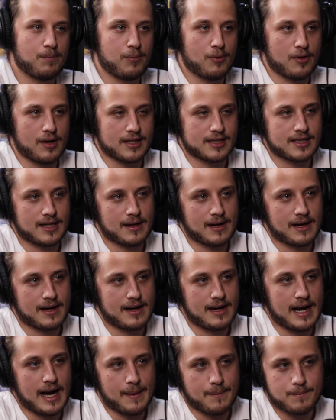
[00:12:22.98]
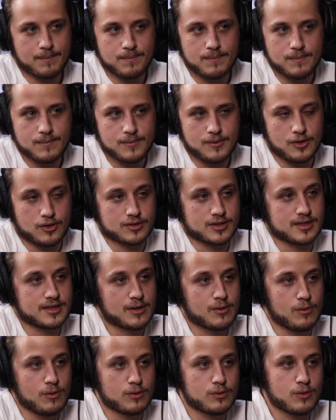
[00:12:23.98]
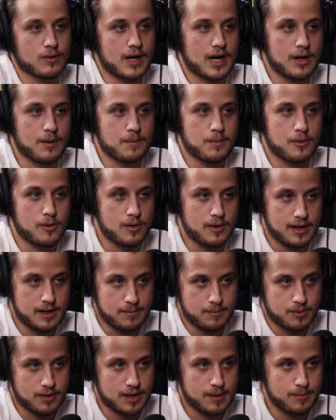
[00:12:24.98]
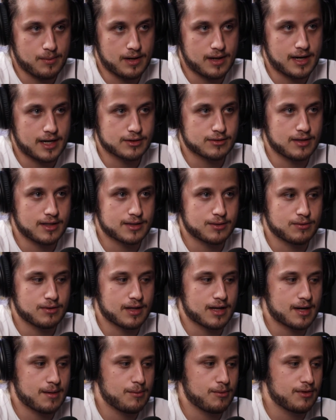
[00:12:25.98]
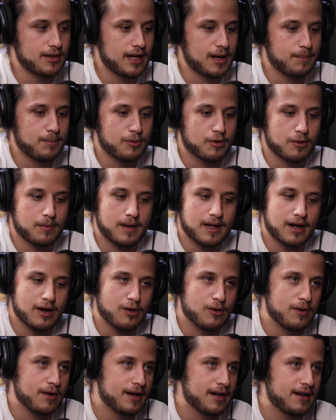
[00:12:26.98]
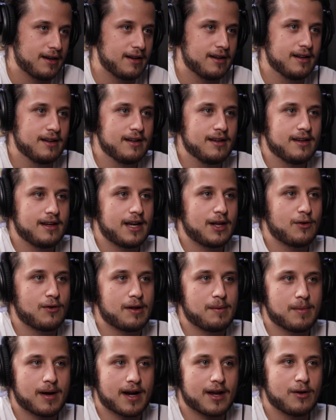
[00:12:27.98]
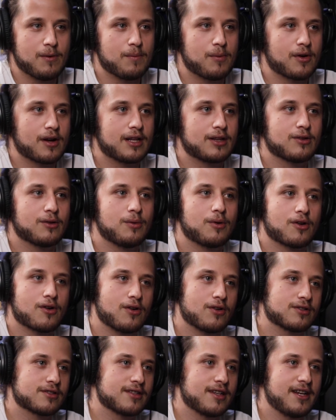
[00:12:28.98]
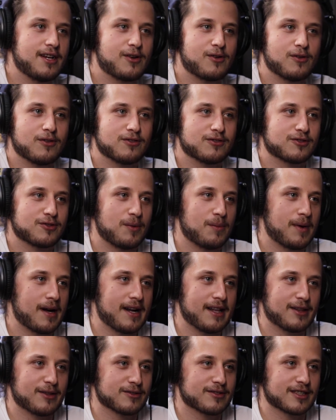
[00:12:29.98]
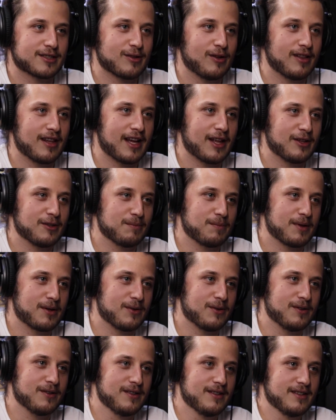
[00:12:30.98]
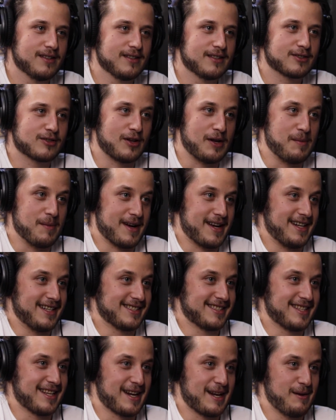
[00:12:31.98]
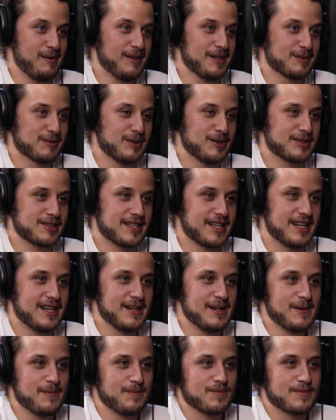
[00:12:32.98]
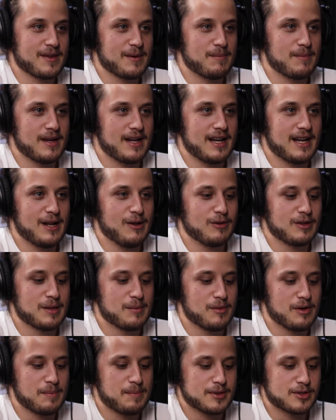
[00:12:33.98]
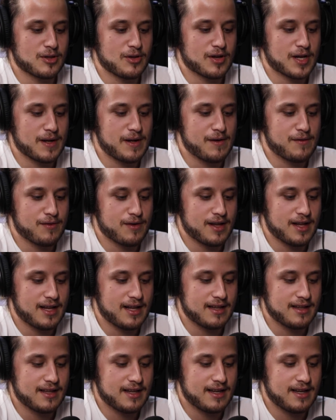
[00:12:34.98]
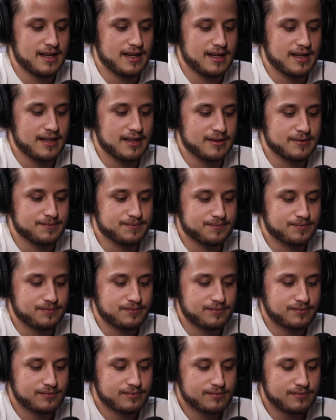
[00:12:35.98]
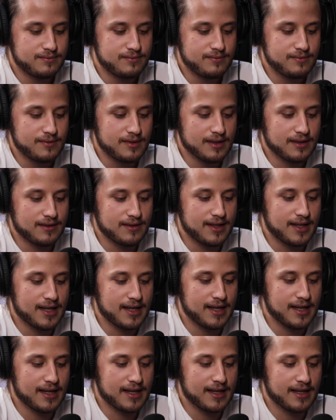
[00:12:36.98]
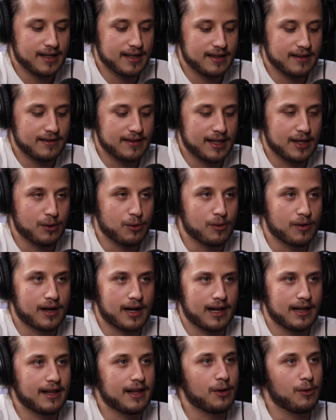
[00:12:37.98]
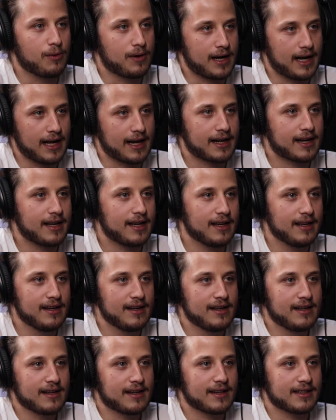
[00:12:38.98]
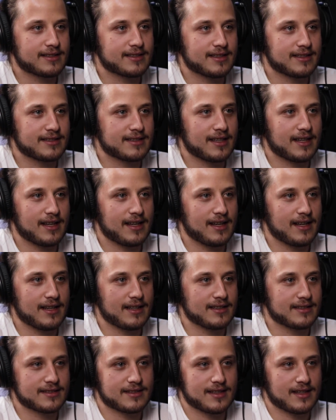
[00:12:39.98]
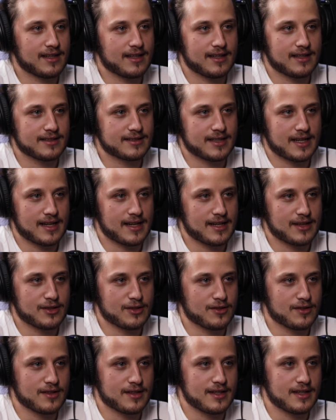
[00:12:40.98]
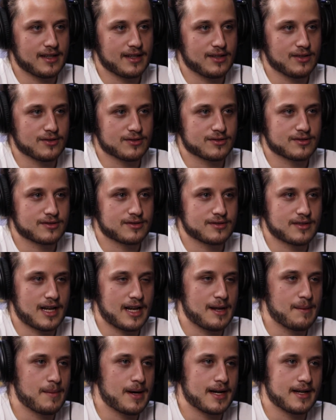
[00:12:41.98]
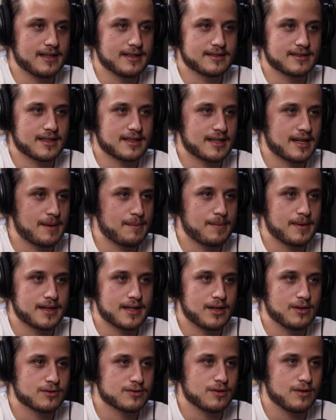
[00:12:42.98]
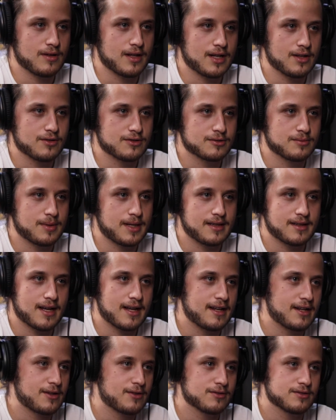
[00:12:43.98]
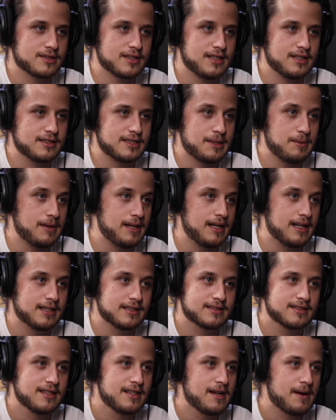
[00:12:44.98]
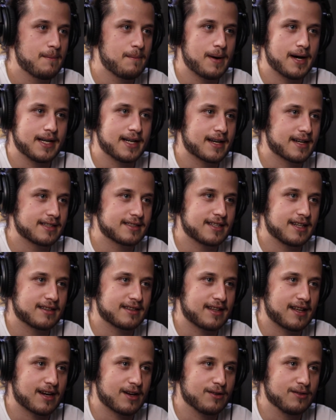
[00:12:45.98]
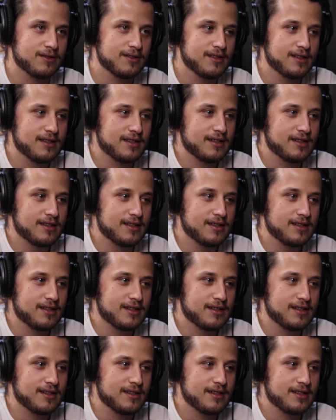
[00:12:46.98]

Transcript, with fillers: por ese gap, no sé si cultural o, en, por ejemplo, en el caso de la Segunda Guerra Mundial, por verlo en, una imagen un poquito borrosa y con sombreritos de soldado, pero son imágenes terribles, güey. O sea, el último episodio que vi fue de de, de el de Dunkerque, que es esta, esta escena en donde los alemanes atrapan a los soldados británicos y civiles, van a rescatarlo,